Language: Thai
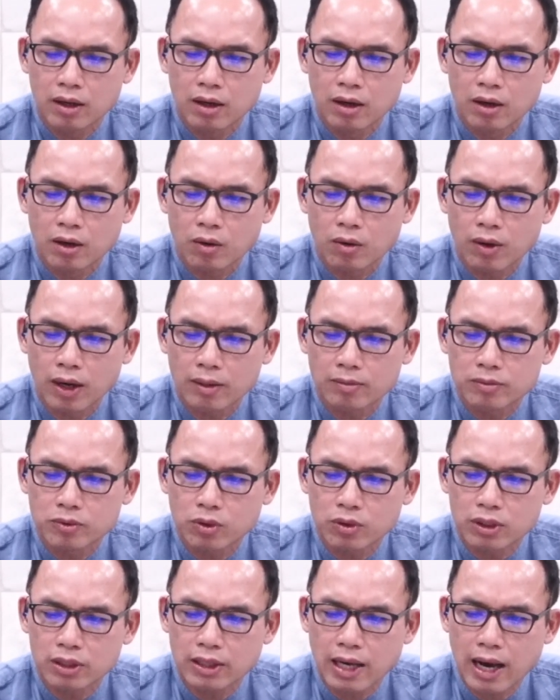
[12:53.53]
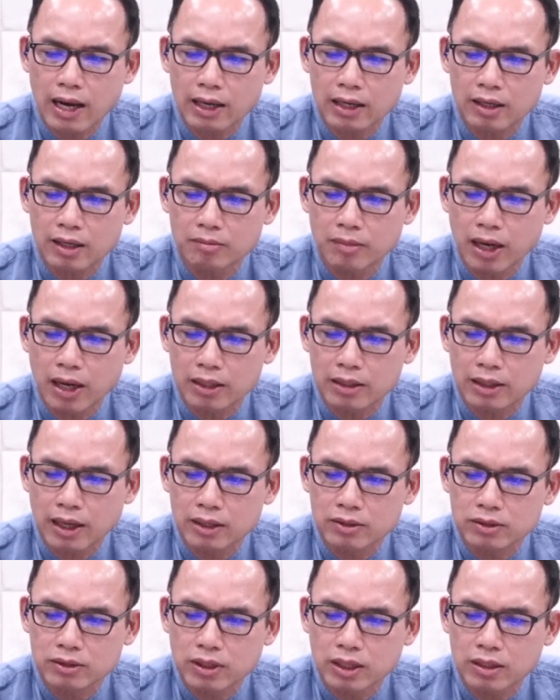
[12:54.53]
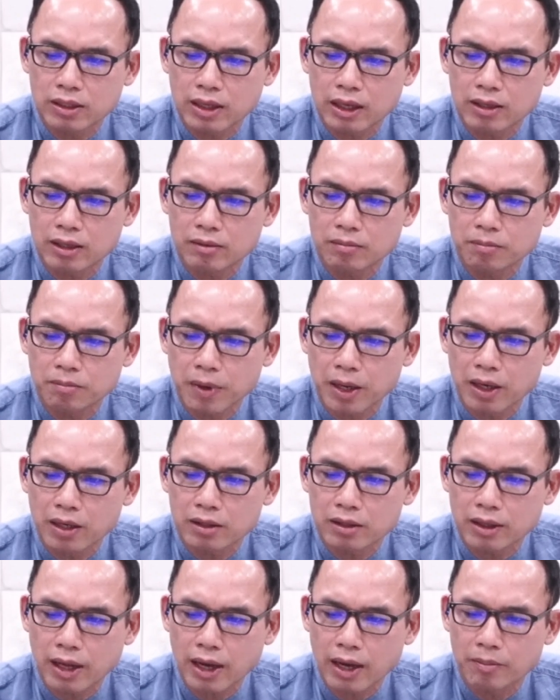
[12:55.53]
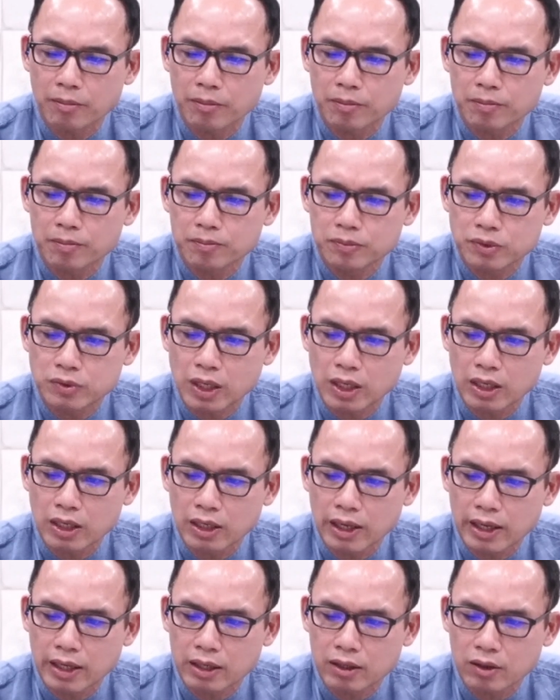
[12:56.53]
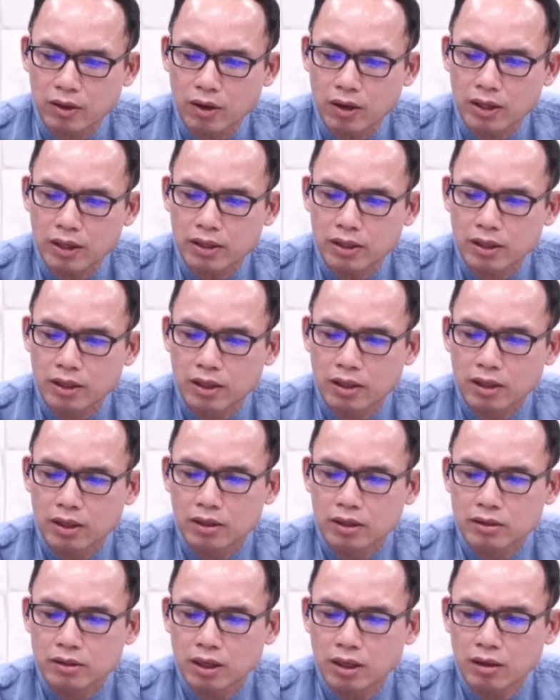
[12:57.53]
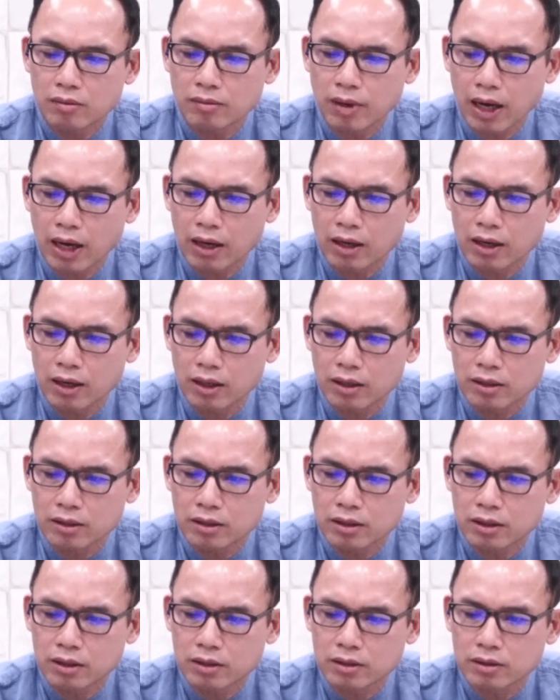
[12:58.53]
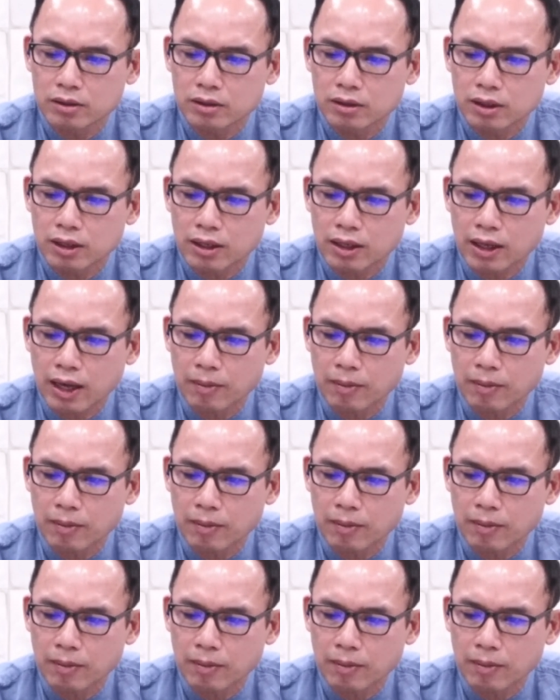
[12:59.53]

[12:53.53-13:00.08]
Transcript: ความทุกข์ยากลำบากทั้งสิ้นนั้นเป็นแต่สิ่งเล็กน้อย ซึ่งบังเกิดขึ้นกับ